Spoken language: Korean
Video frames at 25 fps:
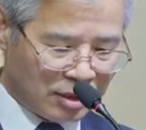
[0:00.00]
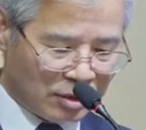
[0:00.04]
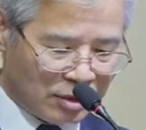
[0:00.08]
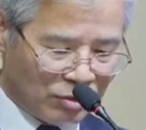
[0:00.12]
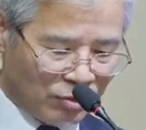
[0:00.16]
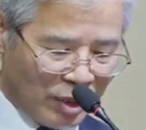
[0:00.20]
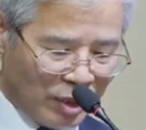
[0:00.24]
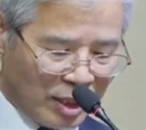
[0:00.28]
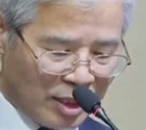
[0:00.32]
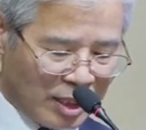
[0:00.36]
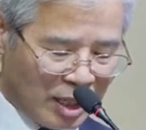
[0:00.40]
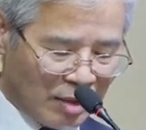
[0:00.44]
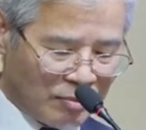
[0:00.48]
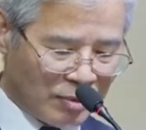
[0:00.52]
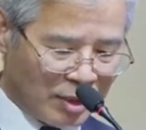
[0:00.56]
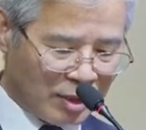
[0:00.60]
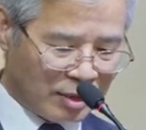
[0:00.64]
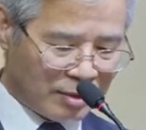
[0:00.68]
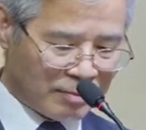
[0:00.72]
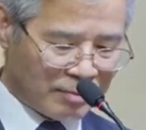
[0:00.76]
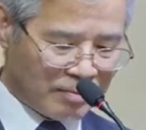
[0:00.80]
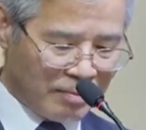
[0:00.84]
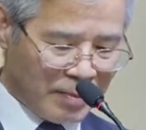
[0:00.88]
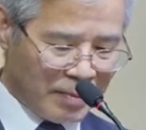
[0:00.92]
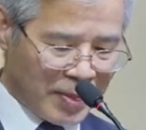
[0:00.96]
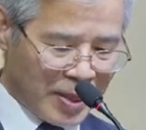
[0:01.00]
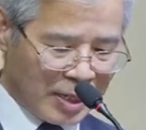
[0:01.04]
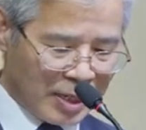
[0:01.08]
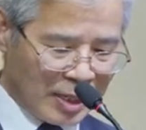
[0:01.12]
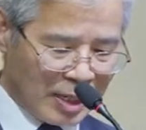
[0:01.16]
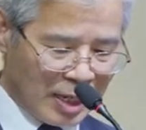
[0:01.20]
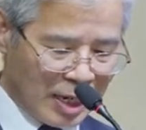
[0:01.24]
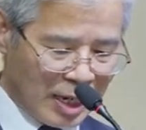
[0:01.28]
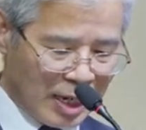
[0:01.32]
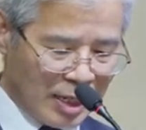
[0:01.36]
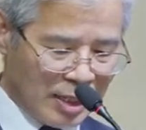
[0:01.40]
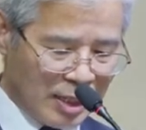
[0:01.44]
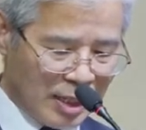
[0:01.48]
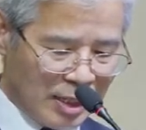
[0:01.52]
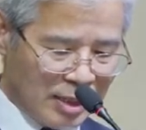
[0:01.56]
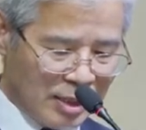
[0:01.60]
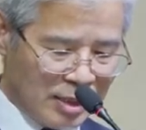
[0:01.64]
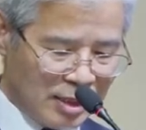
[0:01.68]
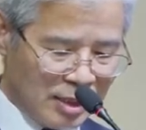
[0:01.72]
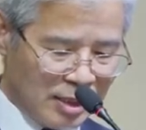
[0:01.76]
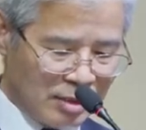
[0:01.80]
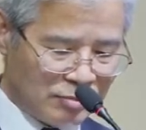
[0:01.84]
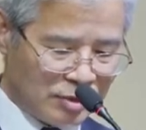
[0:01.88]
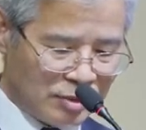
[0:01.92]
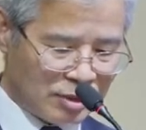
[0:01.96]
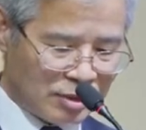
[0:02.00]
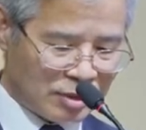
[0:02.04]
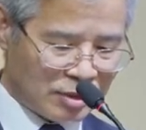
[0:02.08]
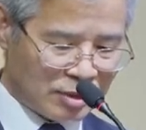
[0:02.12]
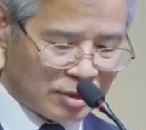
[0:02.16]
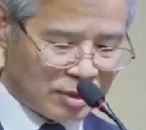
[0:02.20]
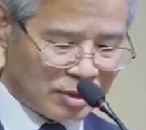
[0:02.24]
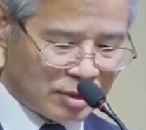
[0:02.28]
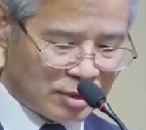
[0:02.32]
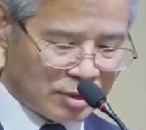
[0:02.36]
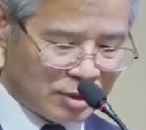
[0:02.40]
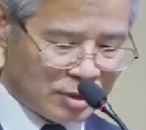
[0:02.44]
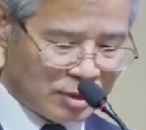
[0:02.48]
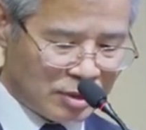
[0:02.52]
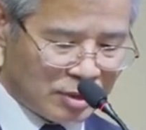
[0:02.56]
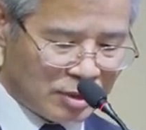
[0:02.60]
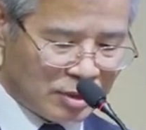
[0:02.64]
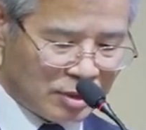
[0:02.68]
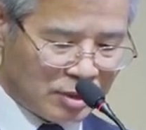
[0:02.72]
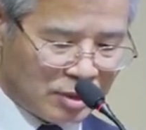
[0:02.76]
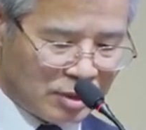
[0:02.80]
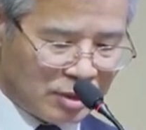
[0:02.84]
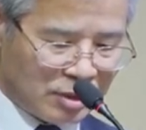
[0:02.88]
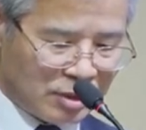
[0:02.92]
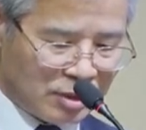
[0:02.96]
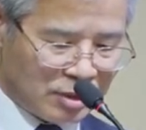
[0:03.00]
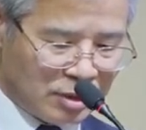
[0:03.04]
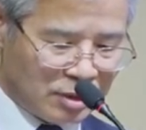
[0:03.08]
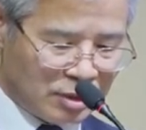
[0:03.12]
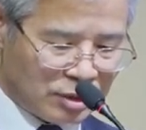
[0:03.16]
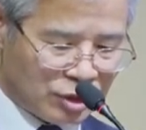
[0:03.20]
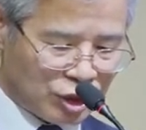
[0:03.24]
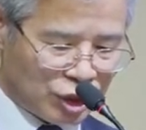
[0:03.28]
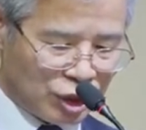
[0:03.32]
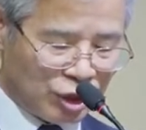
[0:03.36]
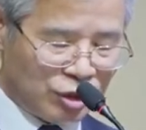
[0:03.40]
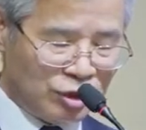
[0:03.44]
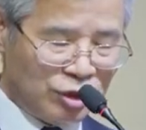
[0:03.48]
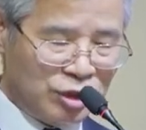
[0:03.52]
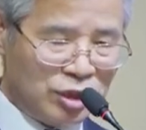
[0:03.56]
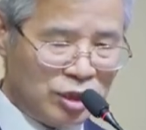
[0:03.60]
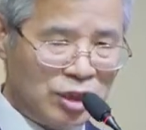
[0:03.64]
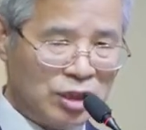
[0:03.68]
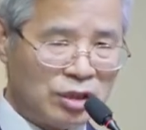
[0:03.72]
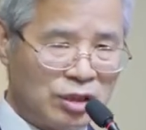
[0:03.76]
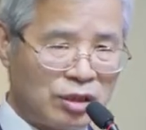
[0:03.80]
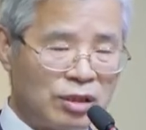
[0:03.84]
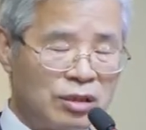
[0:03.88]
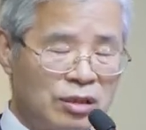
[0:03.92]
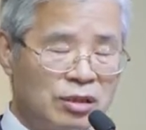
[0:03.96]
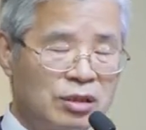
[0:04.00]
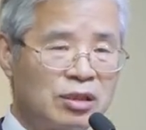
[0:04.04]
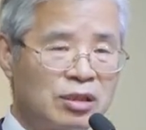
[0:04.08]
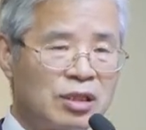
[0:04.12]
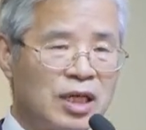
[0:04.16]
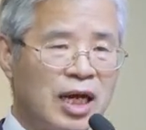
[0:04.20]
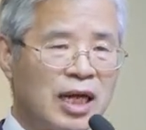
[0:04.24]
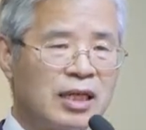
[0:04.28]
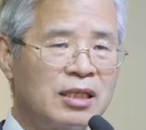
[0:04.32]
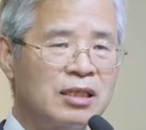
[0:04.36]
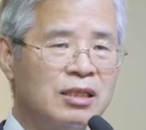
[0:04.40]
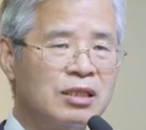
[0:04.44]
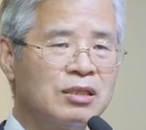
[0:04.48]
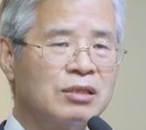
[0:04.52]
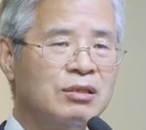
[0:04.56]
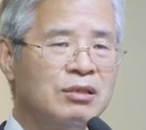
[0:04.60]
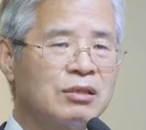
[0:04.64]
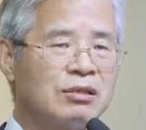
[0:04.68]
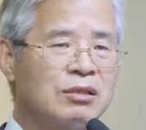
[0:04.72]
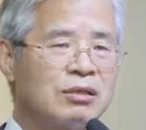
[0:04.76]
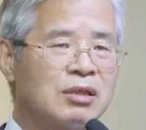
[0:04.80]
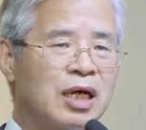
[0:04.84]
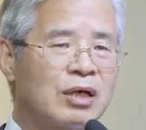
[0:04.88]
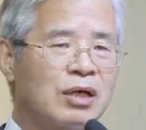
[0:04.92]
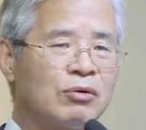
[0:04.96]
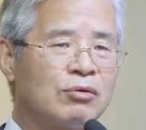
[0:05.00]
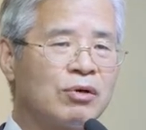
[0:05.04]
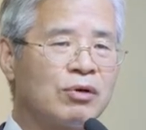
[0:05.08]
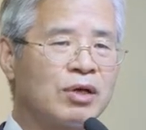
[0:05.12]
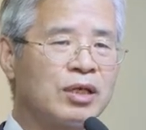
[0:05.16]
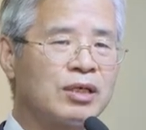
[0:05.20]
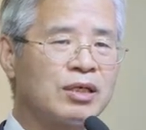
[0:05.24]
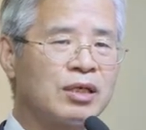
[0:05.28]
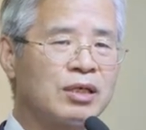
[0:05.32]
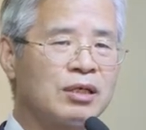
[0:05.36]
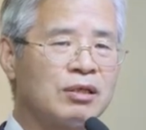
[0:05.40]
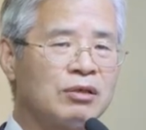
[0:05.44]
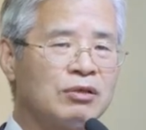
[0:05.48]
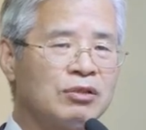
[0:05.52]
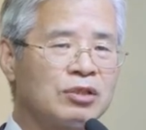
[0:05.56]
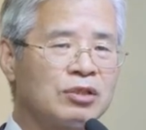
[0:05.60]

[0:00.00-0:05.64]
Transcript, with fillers: 왜냐하면 하나님은 전지전능한 능력을 갖고 계세요.